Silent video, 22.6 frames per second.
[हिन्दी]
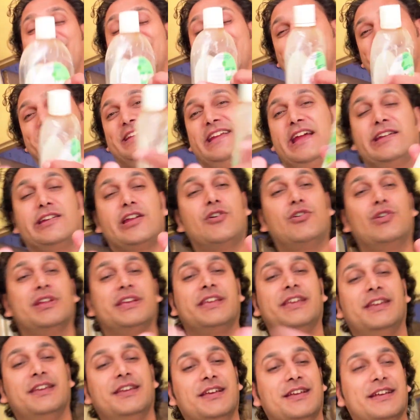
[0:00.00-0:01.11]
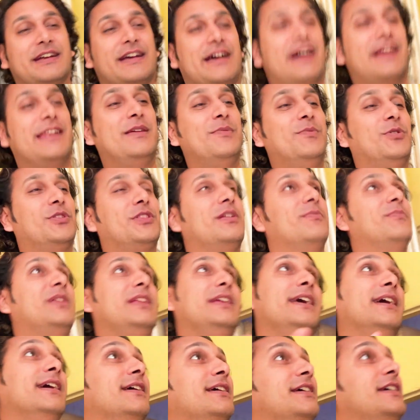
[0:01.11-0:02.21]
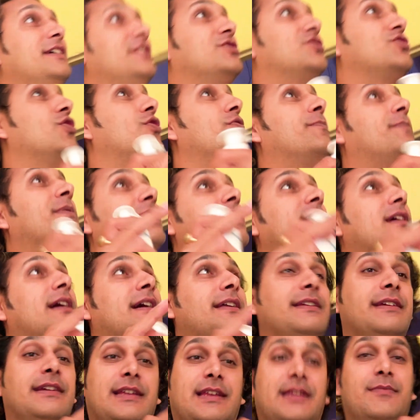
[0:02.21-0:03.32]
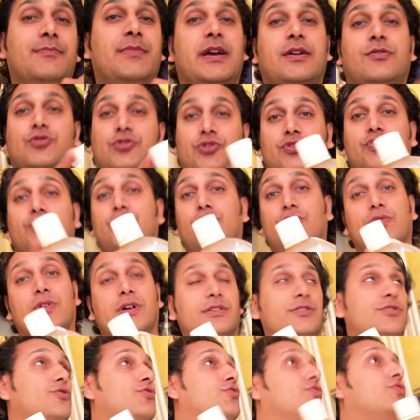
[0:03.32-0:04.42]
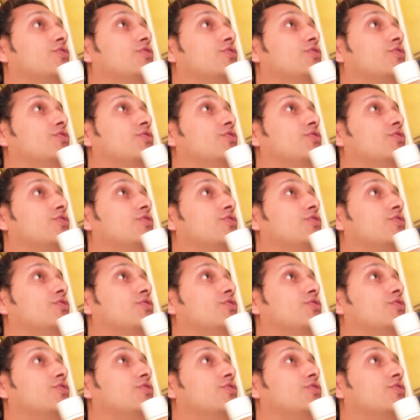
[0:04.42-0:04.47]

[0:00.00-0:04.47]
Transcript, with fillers: एक डेटाउल की खाली बोतल मिली है इसके ऊपर लगाने के लिए मैं कुछ ढूंढूंगा जरूर